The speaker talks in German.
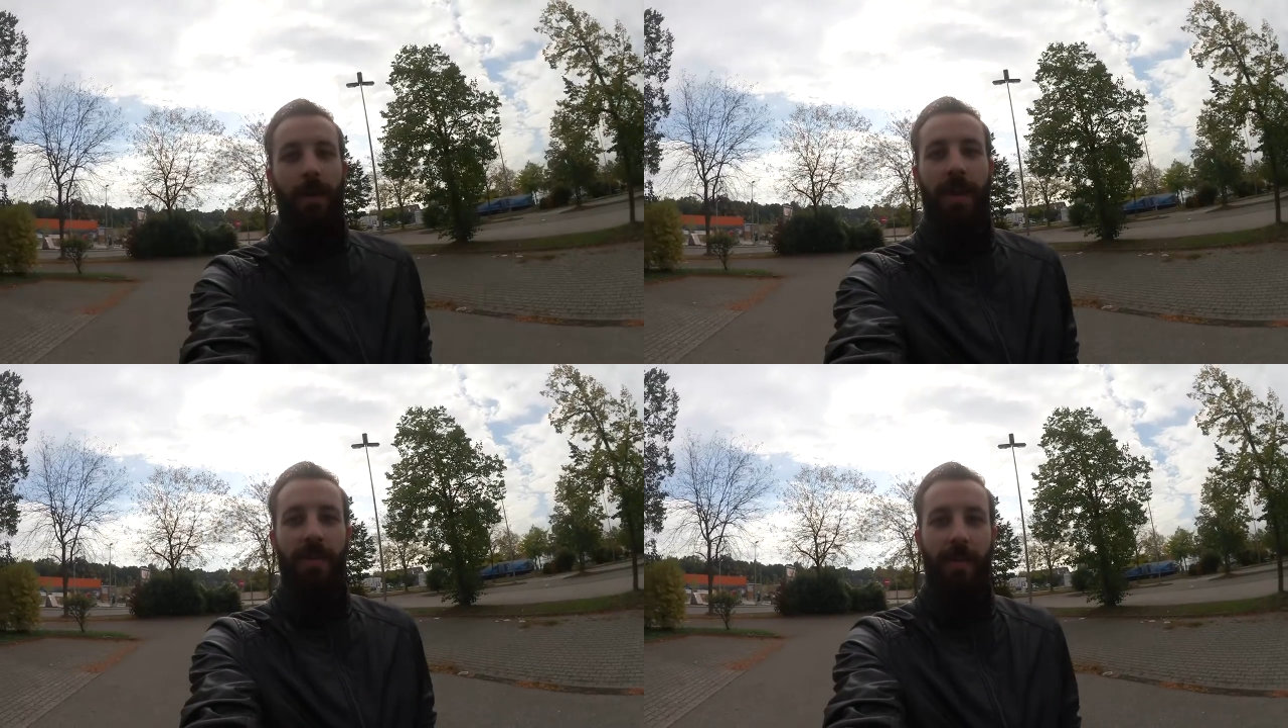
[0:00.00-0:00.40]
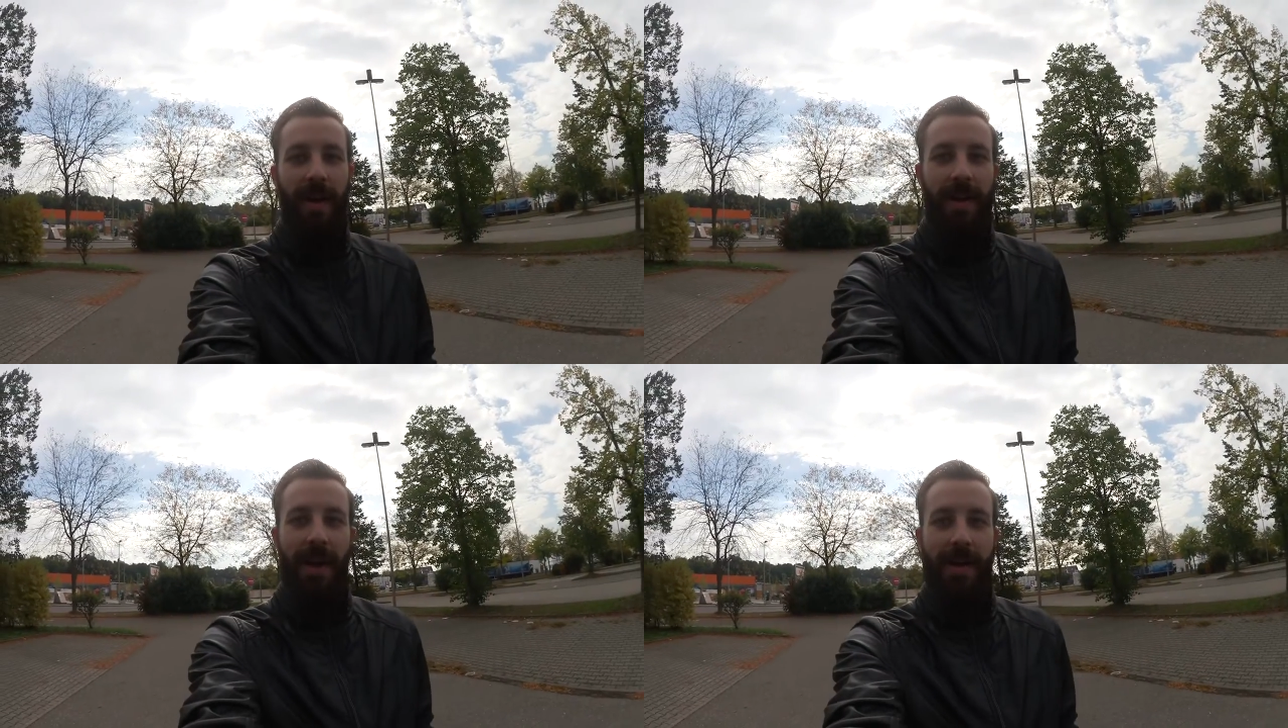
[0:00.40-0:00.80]
okay, wir
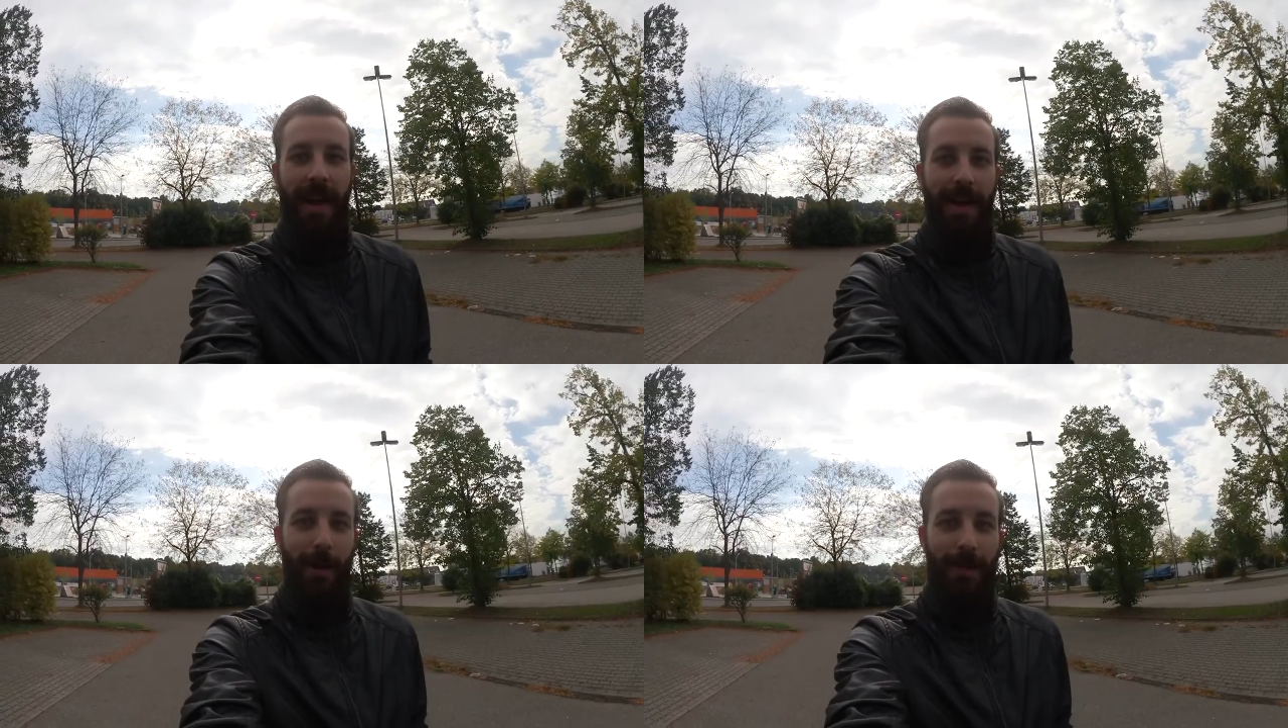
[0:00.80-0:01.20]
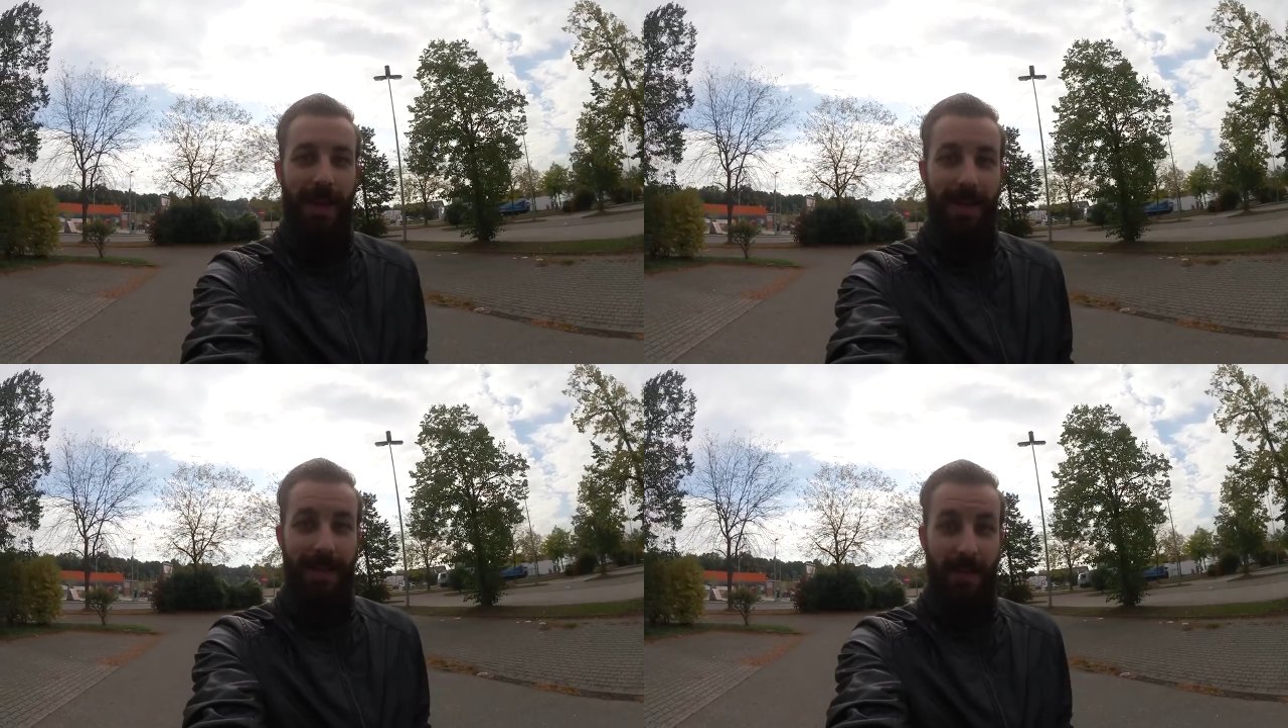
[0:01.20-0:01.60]
machen einen kleinen
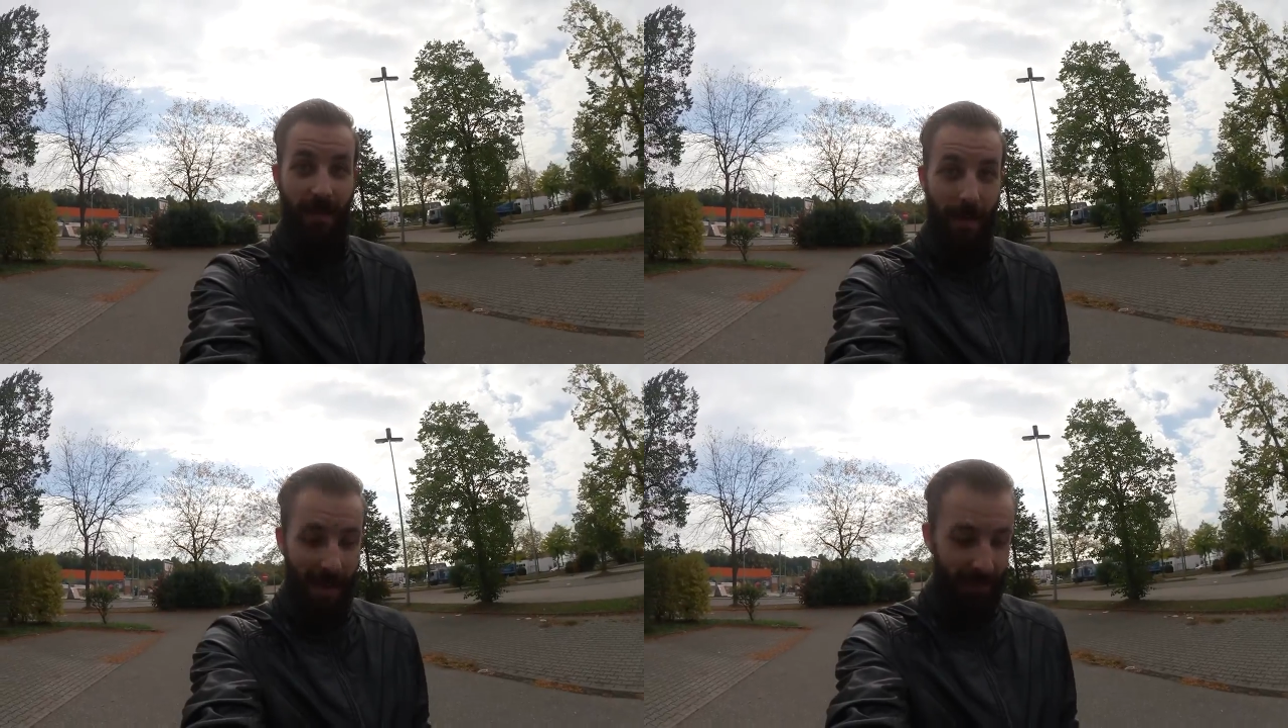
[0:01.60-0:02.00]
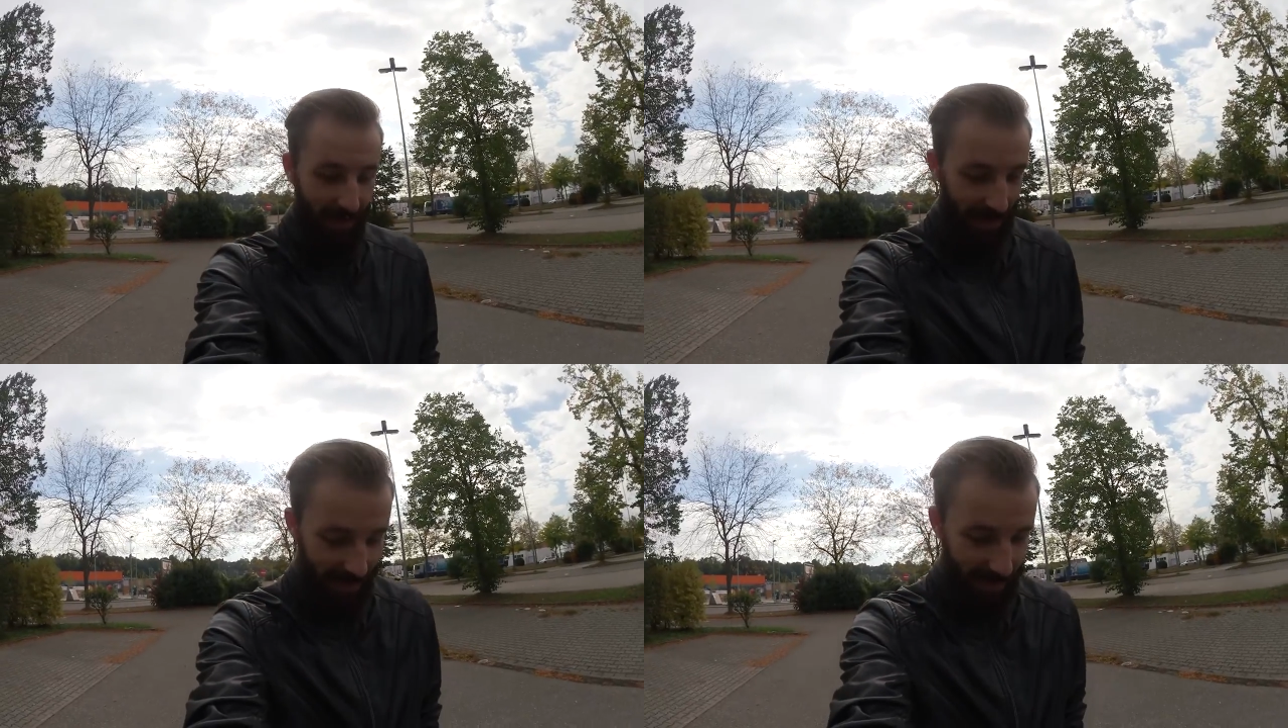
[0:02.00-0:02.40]
Anlauftest, schauen wir mal,
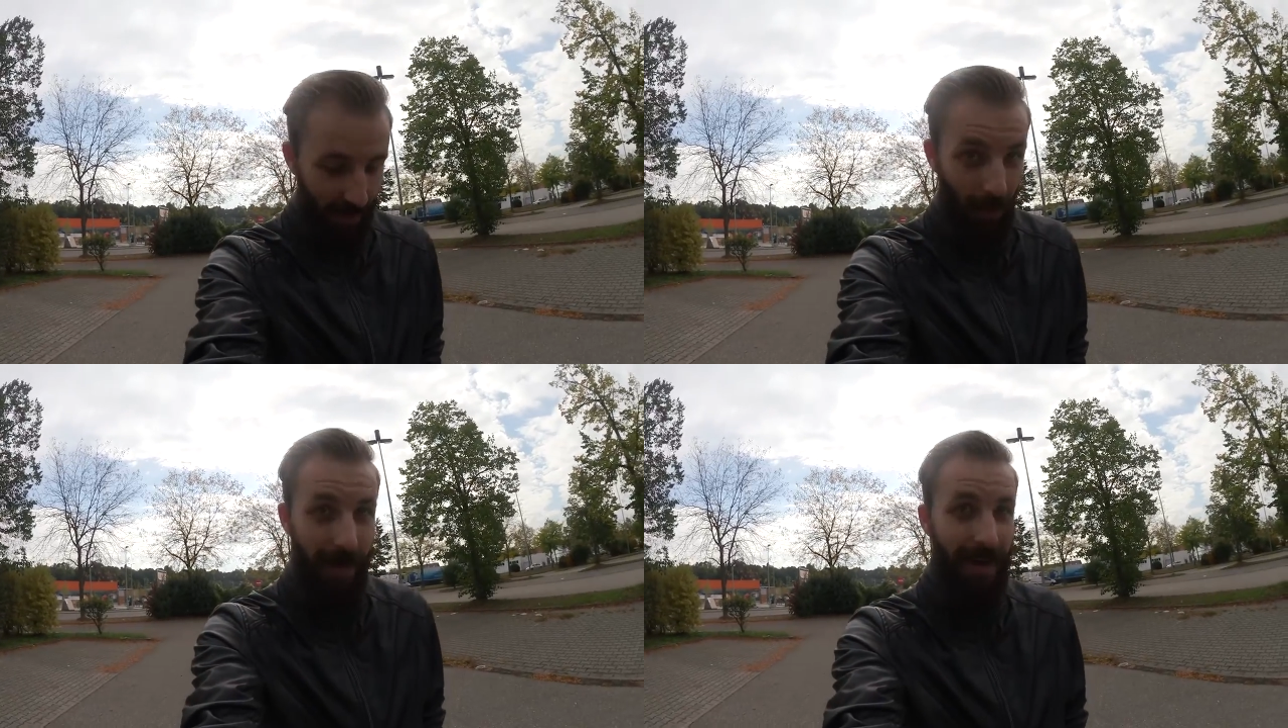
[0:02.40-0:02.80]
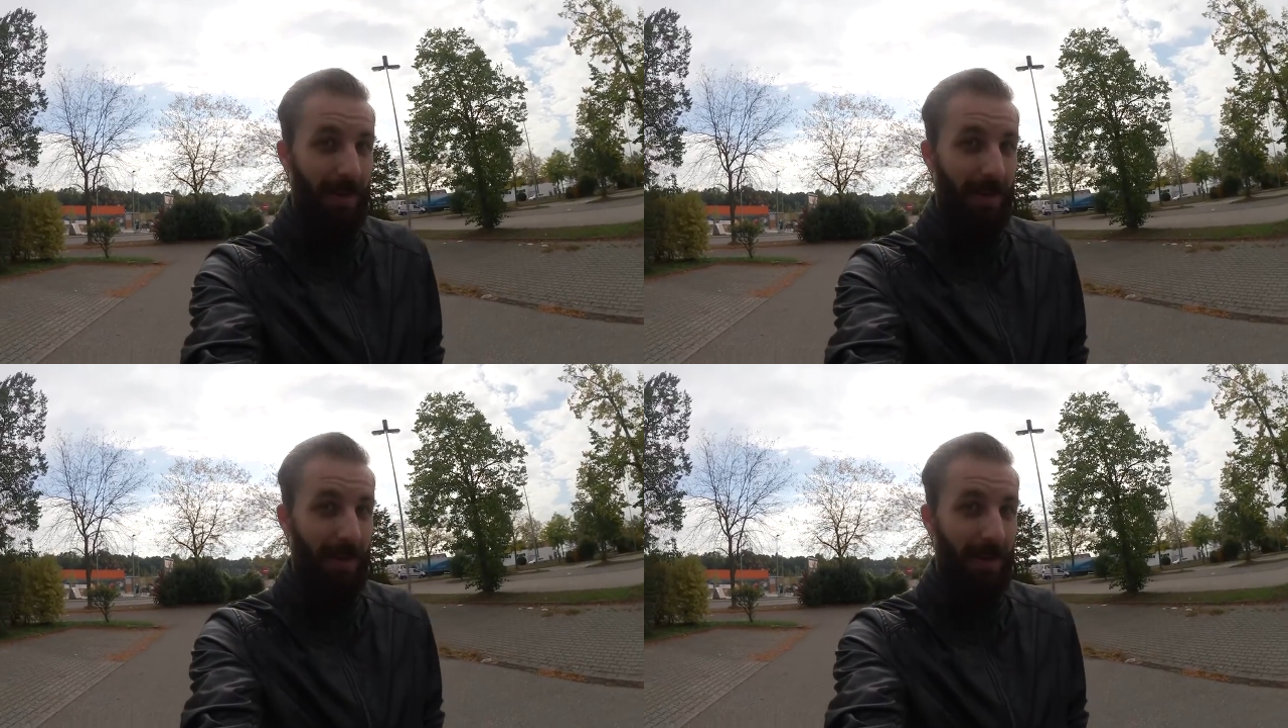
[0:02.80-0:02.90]
wie weit das Ding rollt,